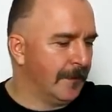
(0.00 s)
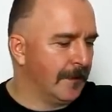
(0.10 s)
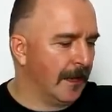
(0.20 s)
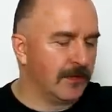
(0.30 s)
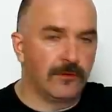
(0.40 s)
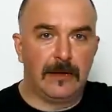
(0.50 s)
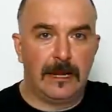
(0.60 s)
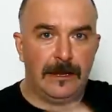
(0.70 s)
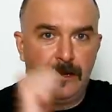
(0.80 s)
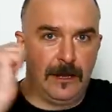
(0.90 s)
Так что,
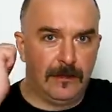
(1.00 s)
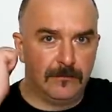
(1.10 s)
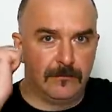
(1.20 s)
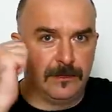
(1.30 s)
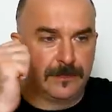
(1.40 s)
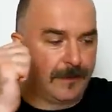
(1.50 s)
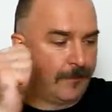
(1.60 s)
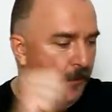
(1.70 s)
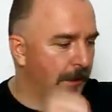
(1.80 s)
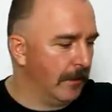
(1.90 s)
коллега, мы с
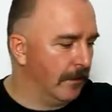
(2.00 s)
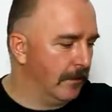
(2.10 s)
тобой.